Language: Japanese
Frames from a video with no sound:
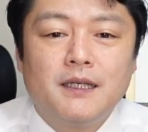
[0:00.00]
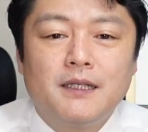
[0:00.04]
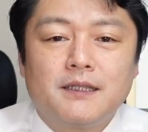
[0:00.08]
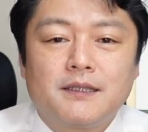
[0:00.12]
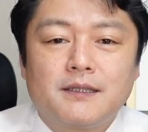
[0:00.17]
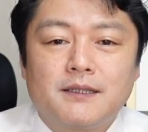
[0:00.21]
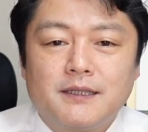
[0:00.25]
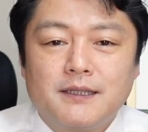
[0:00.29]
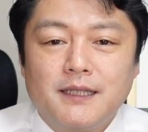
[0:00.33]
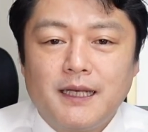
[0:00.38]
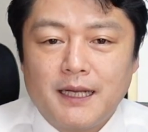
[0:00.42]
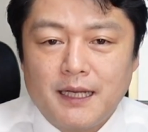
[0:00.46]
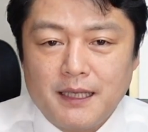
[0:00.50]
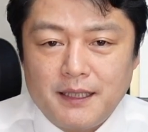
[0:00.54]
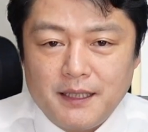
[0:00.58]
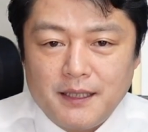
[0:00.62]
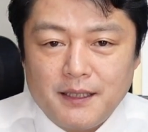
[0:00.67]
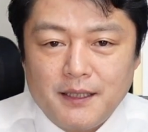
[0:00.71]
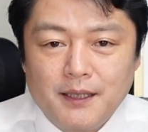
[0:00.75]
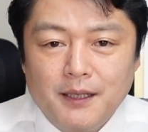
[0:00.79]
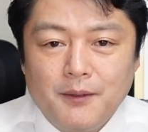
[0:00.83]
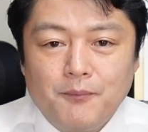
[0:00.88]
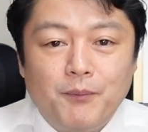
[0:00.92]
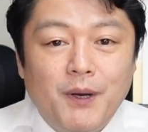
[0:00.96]
さらに、
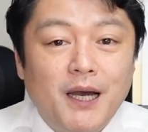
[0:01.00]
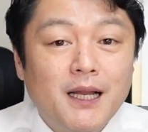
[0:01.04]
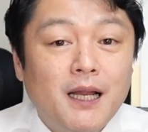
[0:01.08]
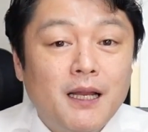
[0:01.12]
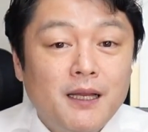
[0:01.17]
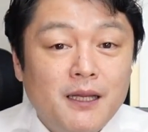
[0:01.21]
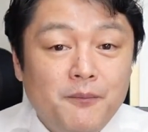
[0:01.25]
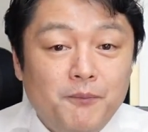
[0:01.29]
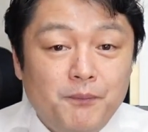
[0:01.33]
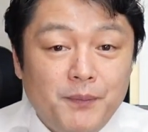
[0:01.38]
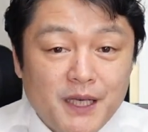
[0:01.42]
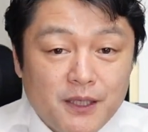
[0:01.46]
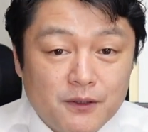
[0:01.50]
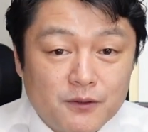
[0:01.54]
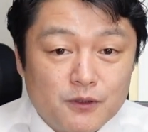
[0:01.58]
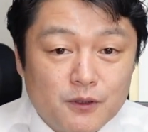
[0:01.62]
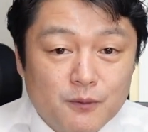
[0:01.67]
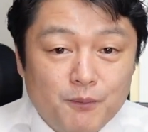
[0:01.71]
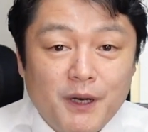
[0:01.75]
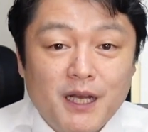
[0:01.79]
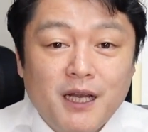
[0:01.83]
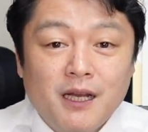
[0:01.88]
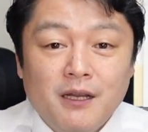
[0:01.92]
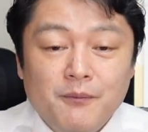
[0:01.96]
パラリンピック、
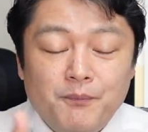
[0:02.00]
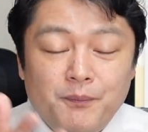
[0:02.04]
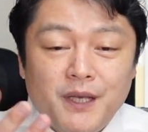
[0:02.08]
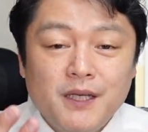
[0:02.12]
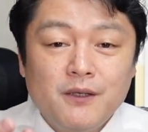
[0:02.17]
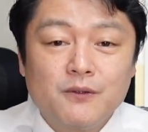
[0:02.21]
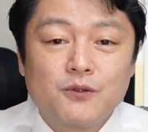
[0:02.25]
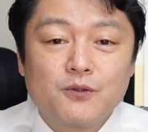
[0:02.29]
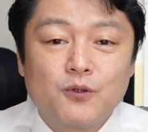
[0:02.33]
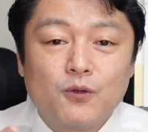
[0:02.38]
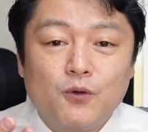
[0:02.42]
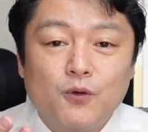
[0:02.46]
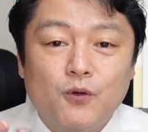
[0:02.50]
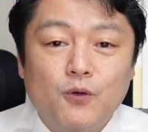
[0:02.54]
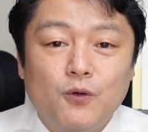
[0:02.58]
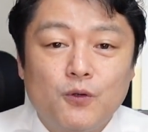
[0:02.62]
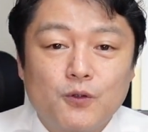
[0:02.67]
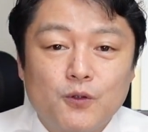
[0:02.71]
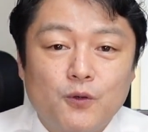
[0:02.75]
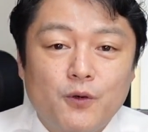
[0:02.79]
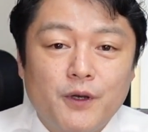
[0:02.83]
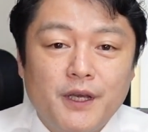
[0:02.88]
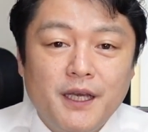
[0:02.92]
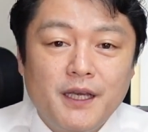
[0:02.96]
パラリンピックの方
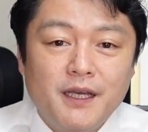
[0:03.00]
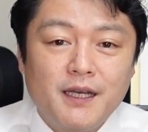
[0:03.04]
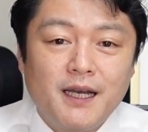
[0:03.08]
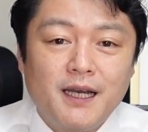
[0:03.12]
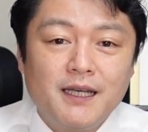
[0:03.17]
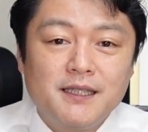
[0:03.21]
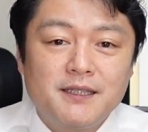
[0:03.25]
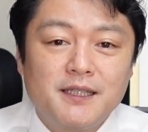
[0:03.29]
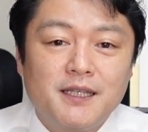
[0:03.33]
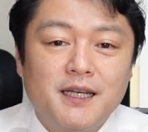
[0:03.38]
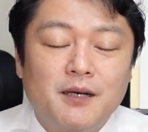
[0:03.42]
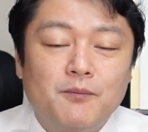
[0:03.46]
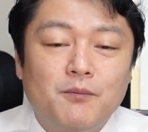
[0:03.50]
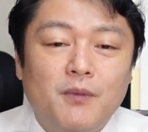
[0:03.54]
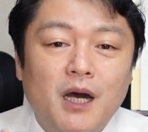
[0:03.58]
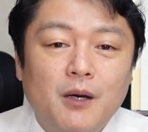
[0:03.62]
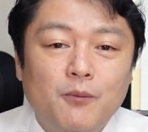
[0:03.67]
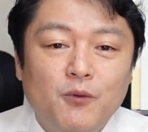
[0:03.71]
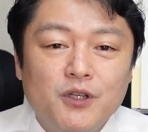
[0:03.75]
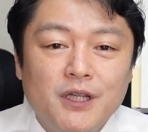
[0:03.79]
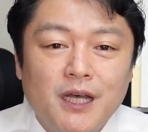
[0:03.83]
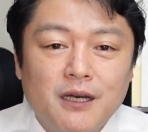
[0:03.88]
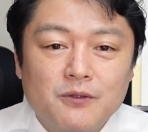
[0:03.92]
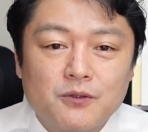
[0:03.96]
の閉会式が間
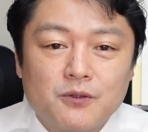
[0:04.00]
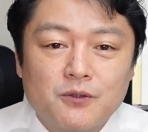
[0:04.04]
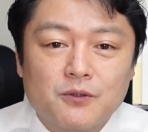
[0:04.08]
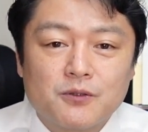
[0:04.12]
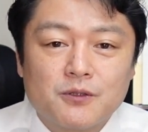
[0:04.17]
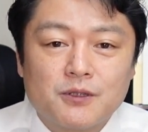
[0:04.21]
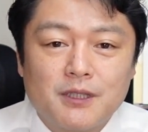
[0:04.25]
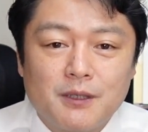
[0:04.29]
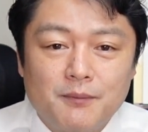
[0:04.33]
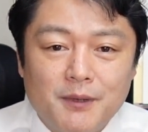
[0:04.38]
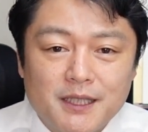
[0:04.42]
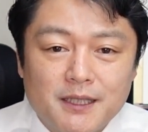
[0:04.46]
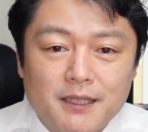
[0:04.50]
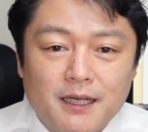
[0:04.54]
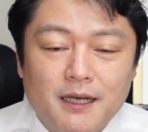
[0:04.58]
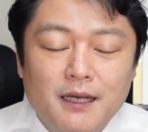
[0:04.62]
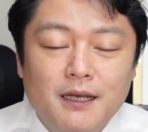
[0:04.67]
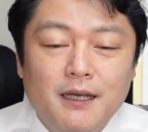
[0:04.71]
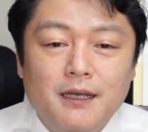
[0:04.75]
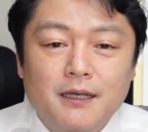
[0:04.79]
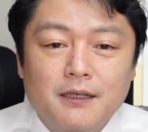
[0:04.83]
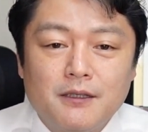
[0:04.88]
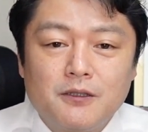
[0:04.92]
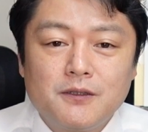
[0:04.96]
もなくと迫った
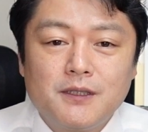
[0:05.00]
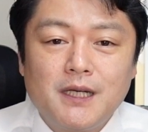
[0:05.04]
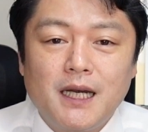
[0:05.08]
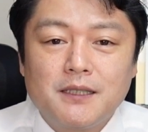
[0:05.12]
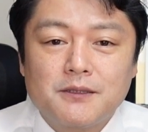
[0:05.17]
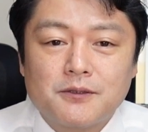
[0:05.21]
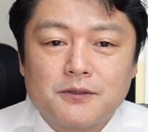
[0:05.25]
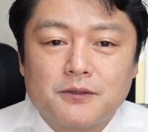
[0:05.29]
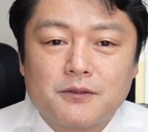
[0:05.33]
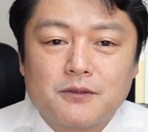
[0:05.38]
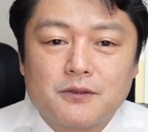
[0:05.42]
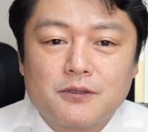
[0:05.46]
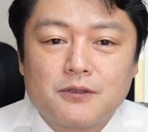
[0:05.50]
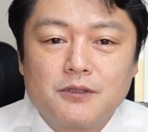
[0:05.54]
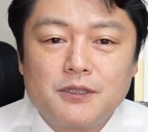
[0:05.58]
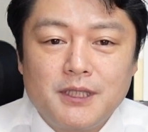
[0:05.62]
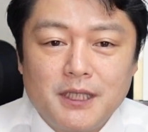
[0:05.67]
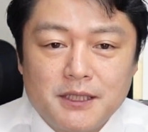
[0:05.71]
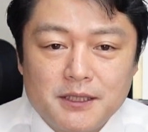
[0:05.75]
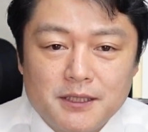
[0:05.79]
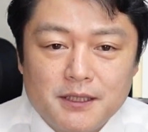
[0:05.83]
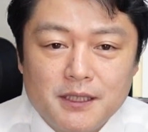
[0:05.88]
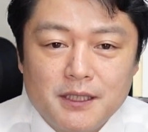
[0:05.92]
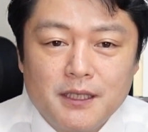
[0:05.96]
9月1
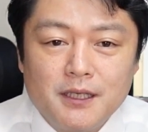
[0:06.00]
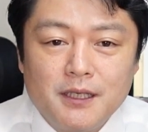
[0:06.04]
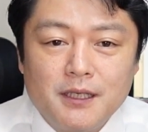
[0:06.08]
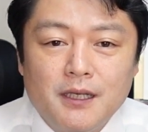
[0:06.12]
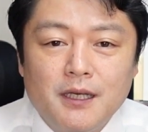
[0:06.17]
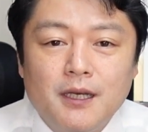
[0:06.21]
日、